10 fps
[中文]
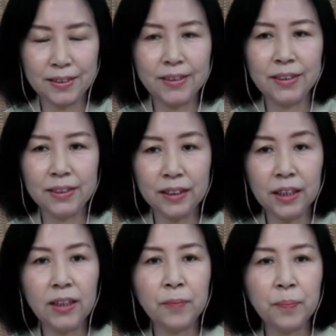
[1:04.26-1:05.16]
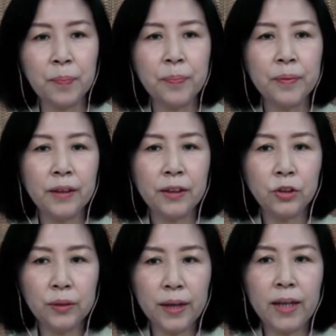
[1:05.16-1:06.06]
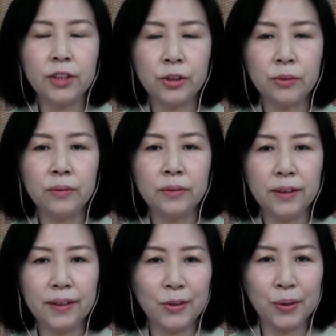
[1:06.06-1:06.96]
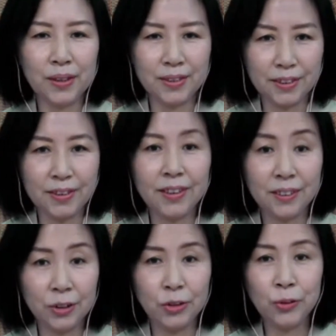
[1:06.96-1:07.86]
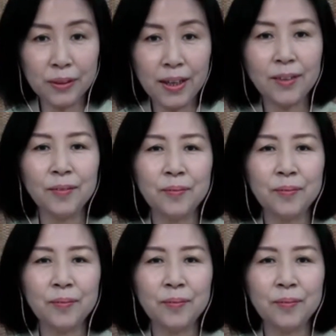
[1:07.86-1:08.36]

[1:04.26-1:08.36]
奇的经历、各种感受和对诗人的忠告。